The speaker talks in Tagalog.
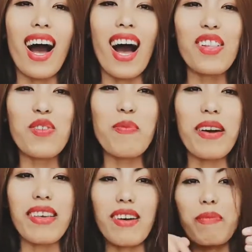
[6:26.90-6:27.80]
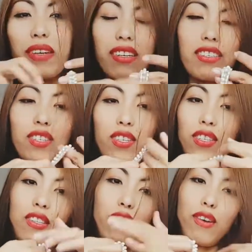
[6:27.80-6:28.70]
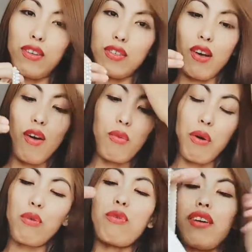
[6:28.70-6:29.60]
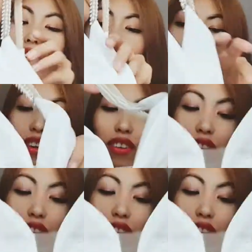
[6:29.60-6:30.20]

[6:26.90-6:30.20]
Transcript: Ano ba yan? Parang nakikita ng asawa ko ang dress.